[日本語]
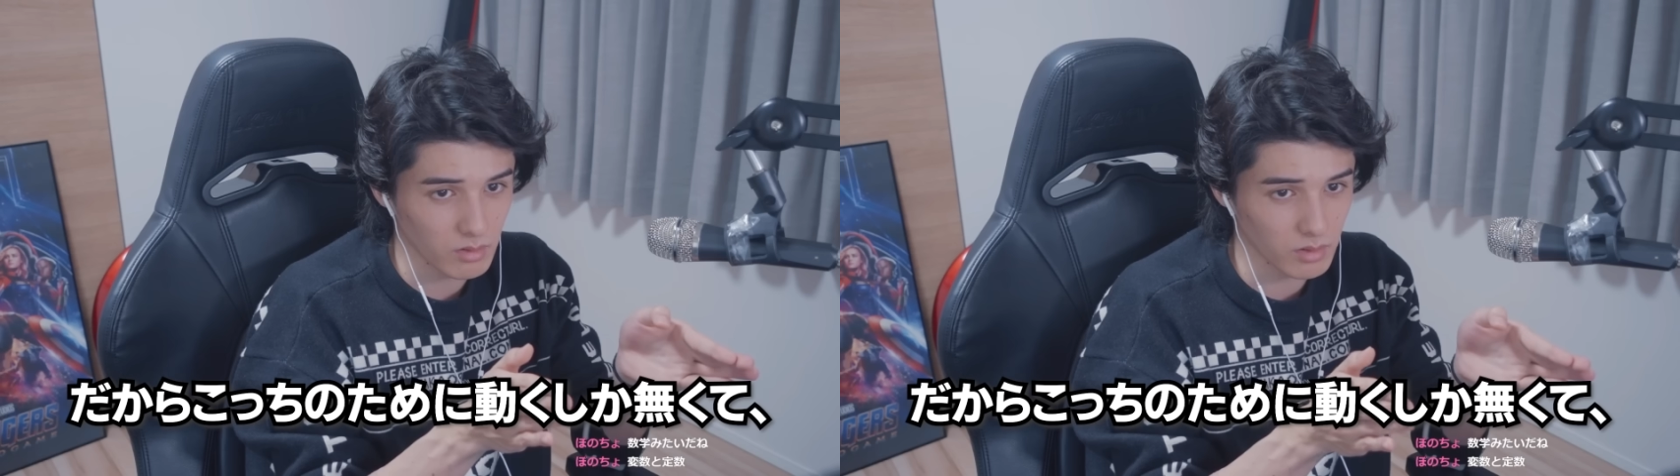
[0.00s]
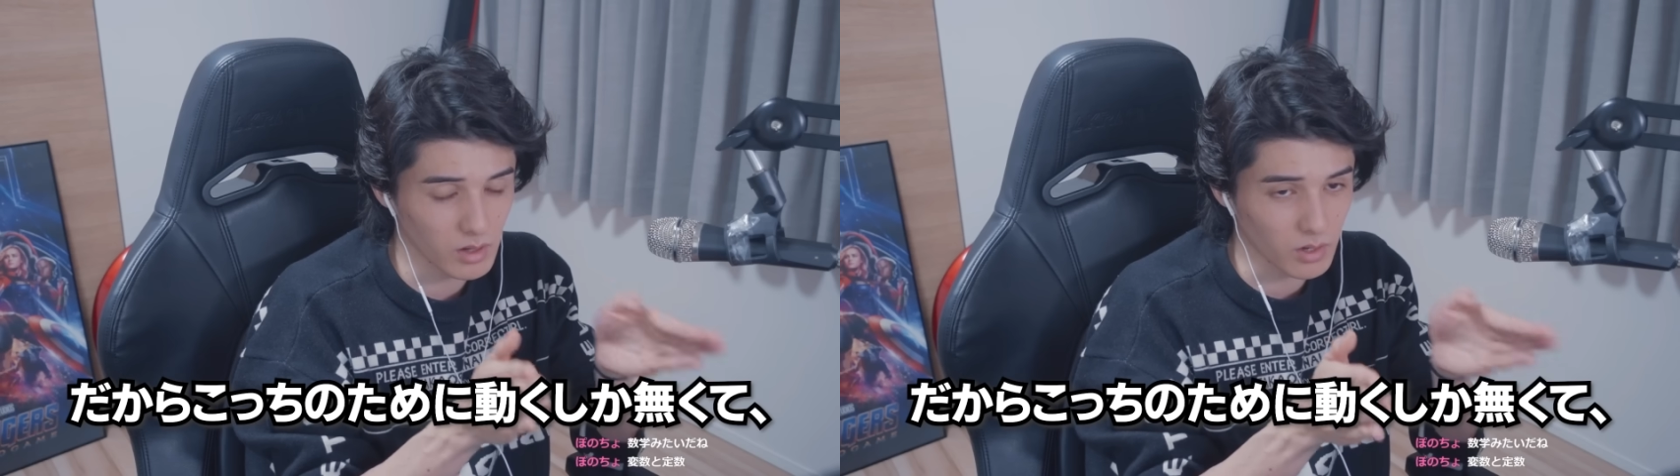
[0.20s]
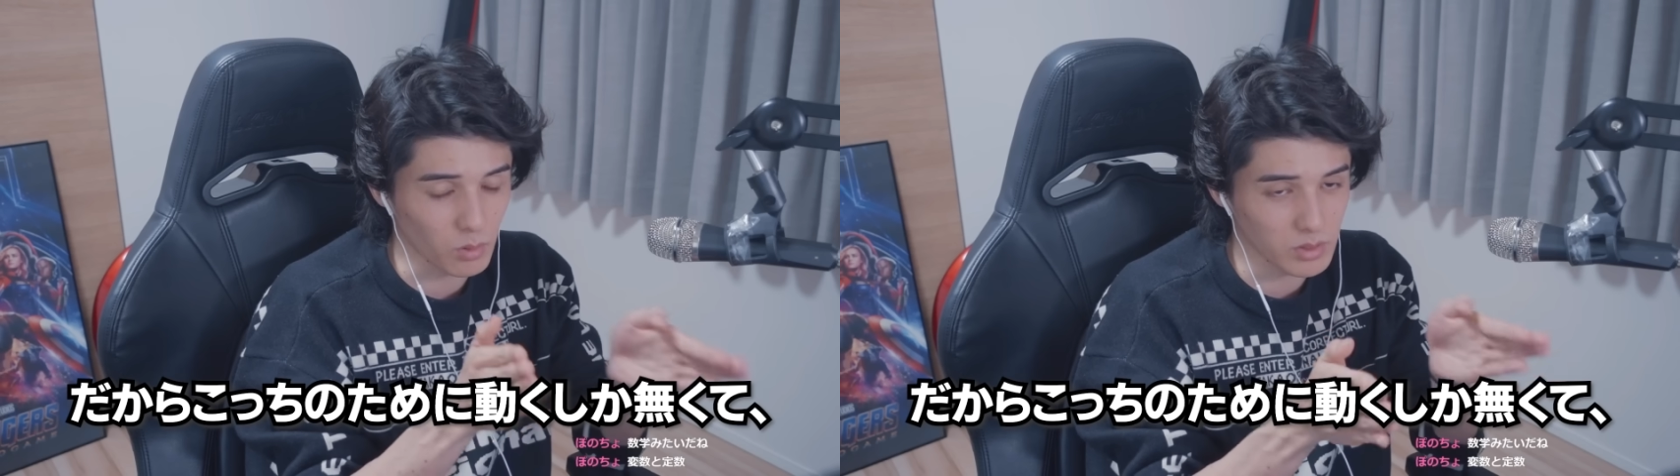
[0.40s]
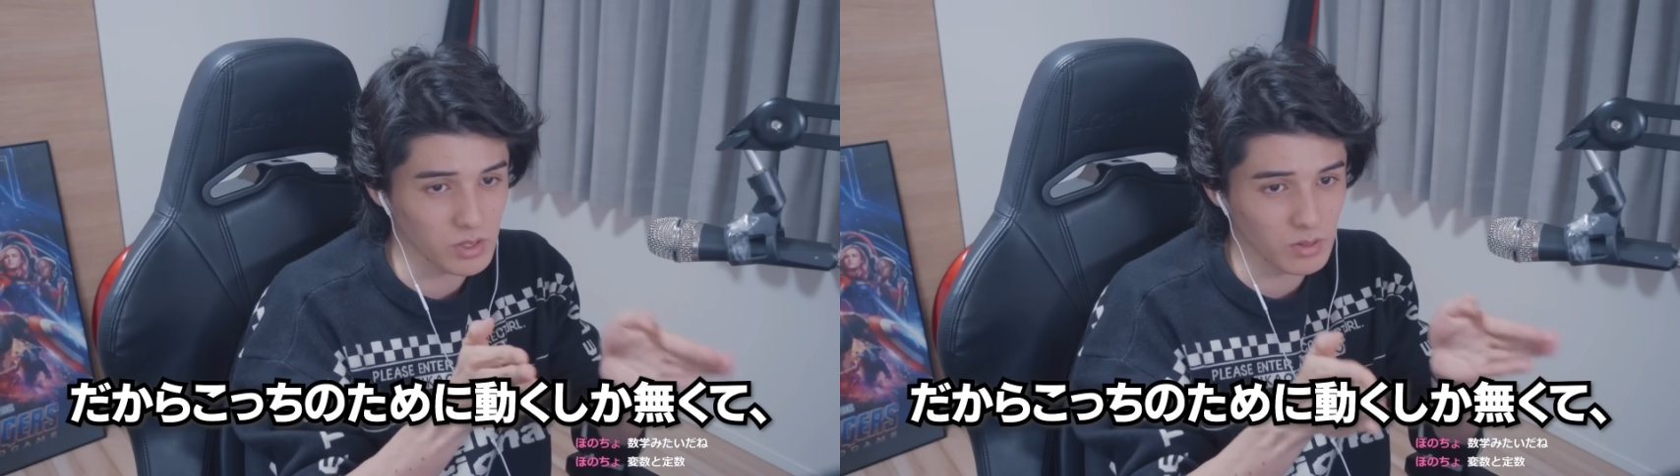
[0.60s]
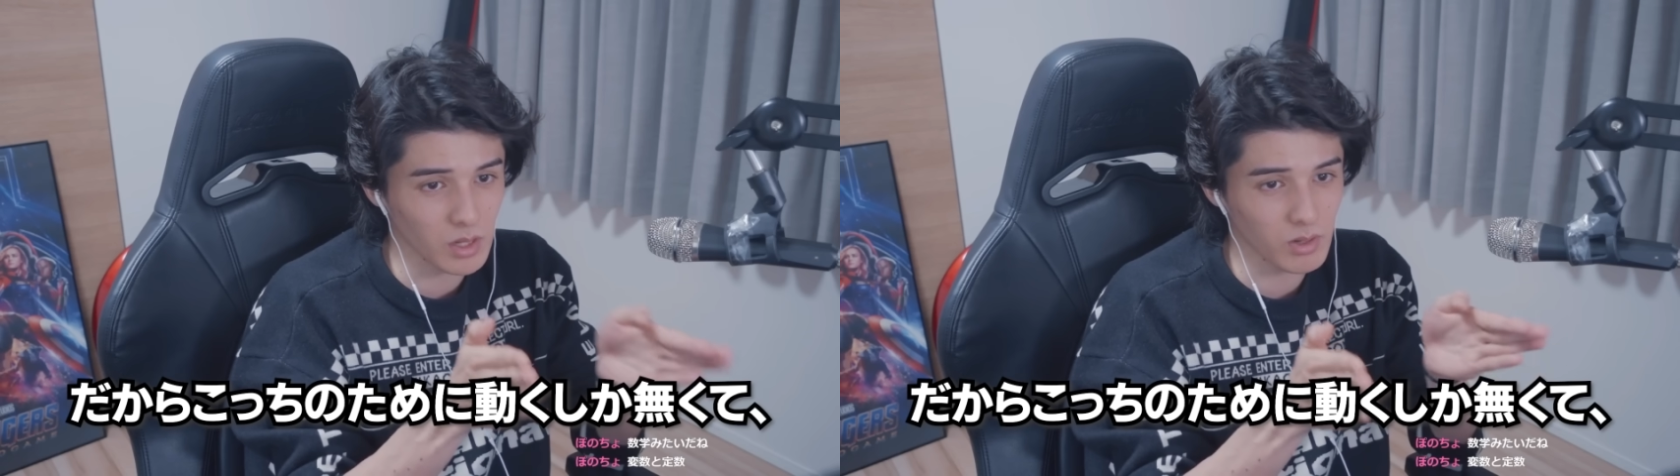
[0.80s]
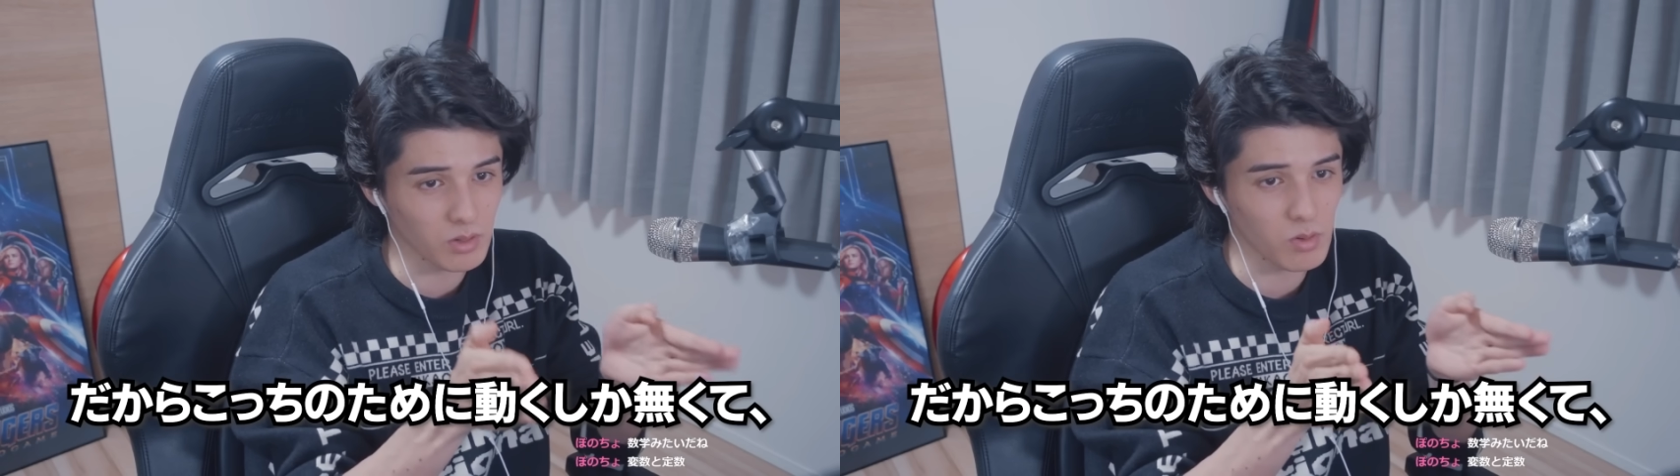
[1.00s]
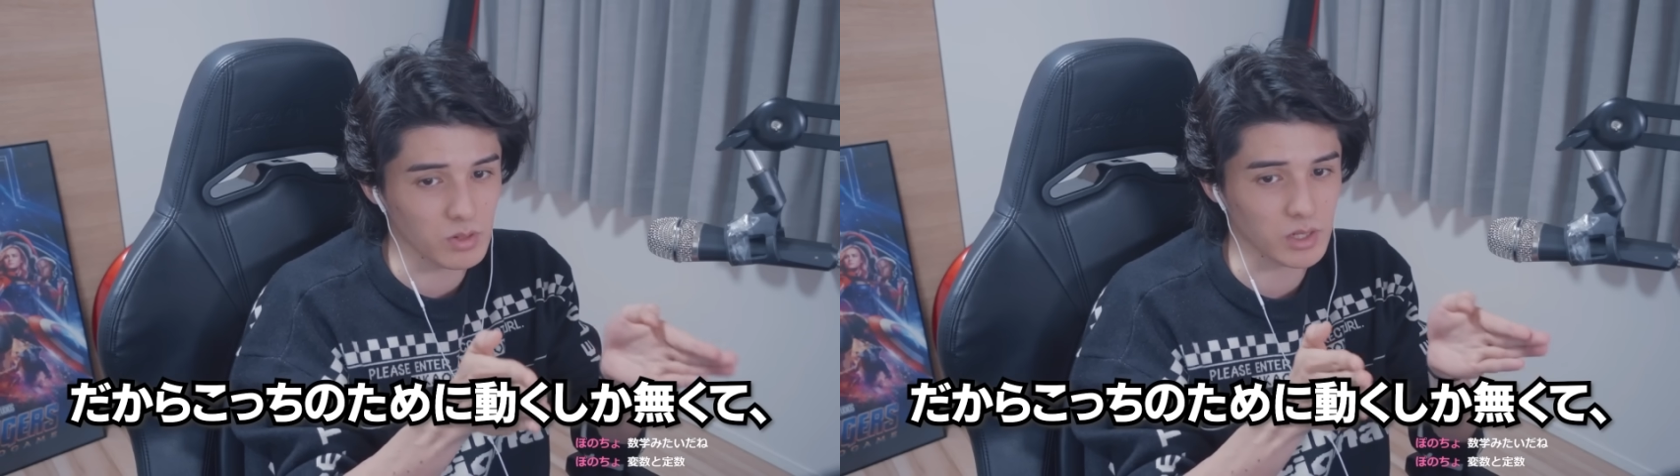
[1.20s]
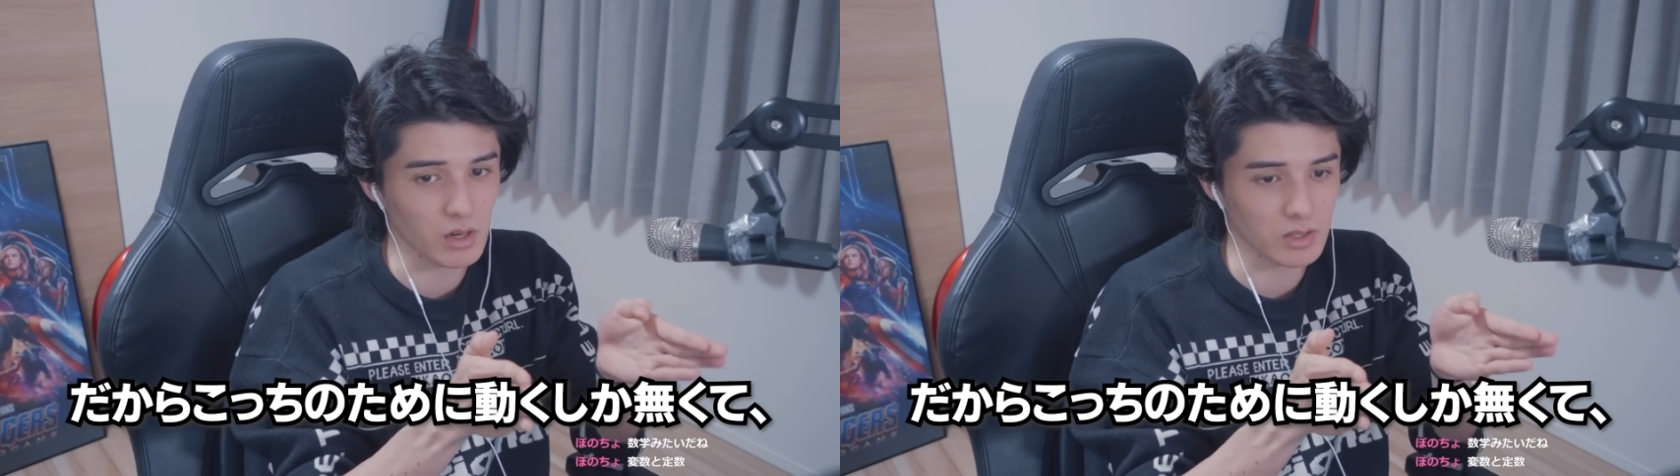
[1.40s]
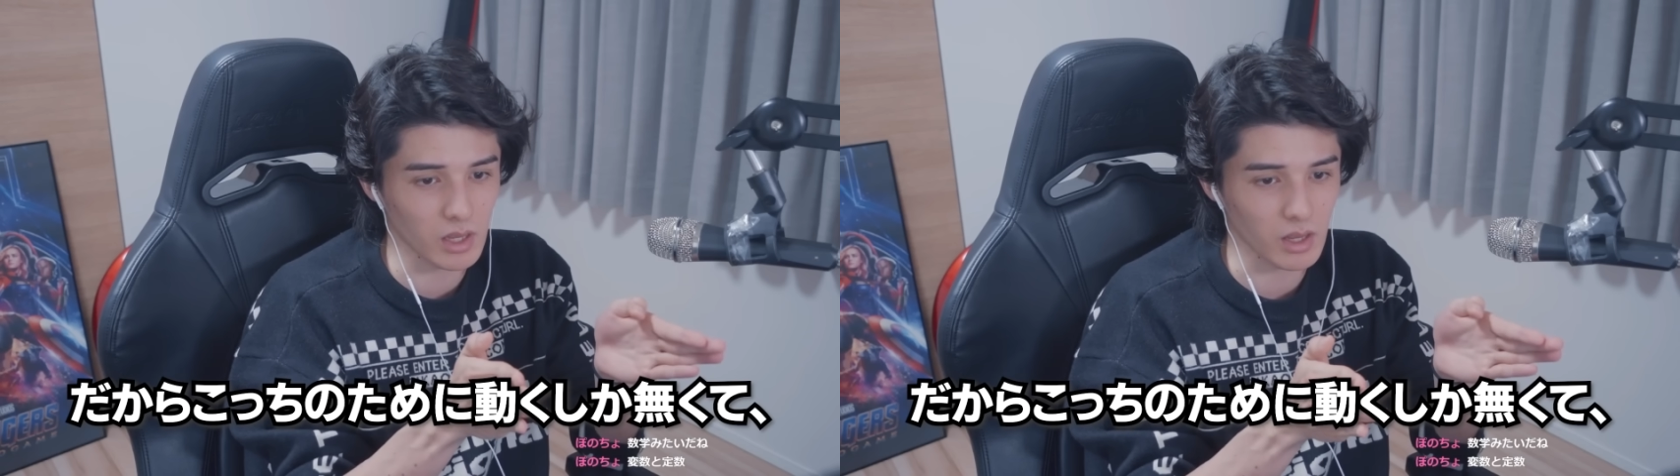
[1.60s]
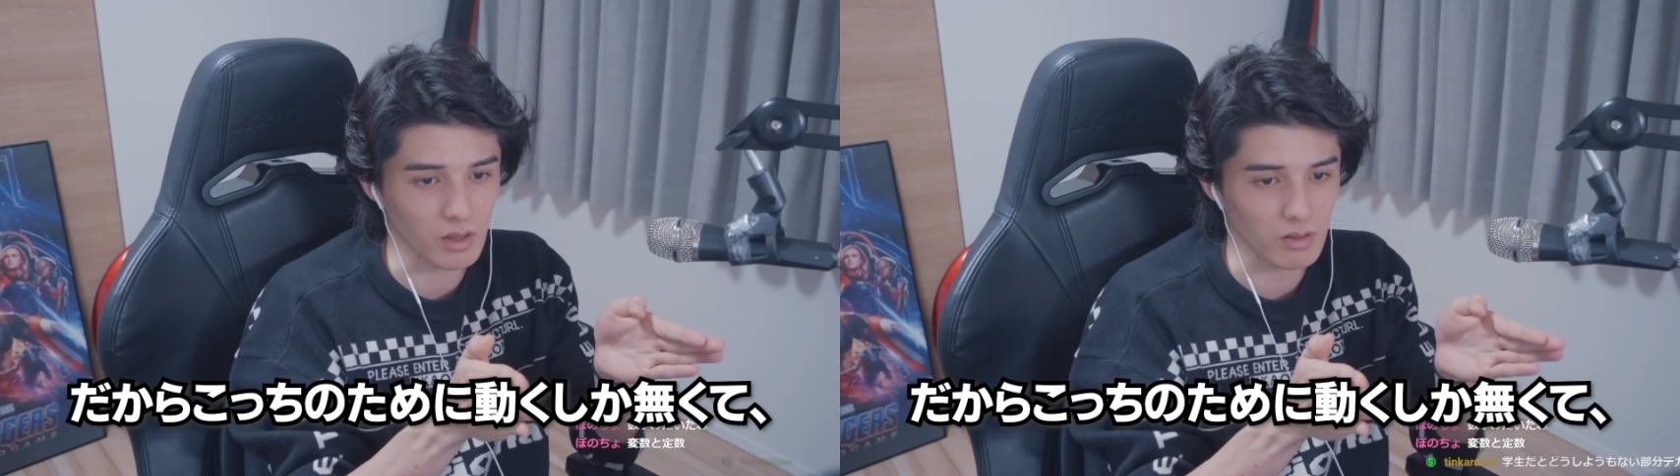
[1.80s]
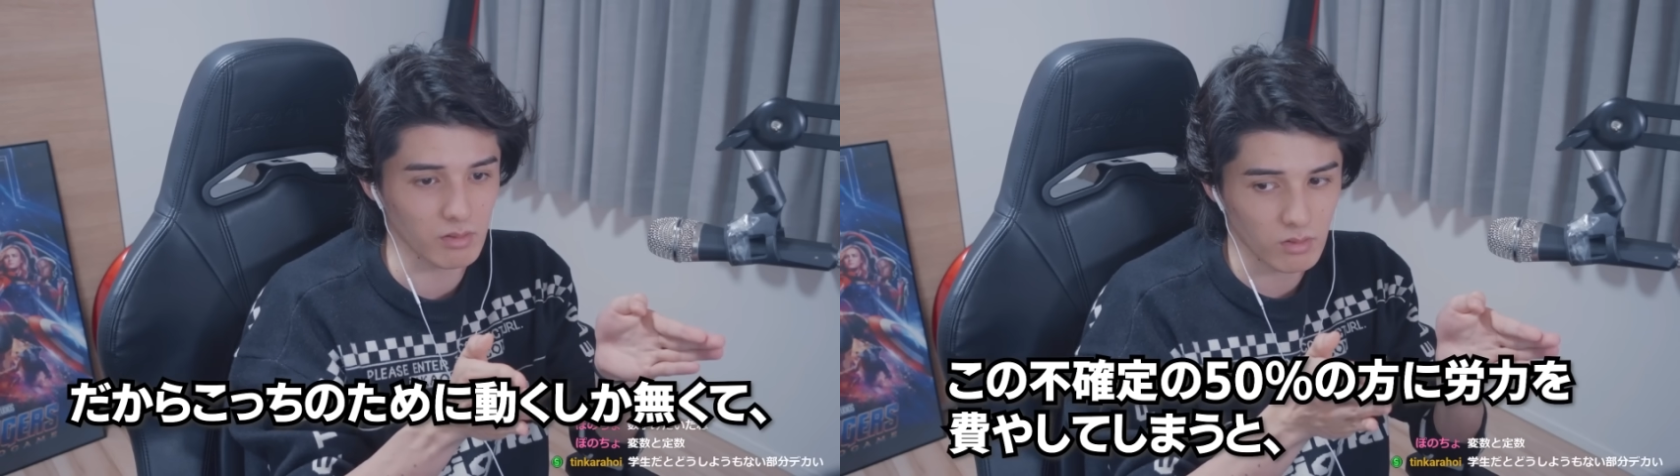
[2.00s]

だからこっちのために動くしかなくて、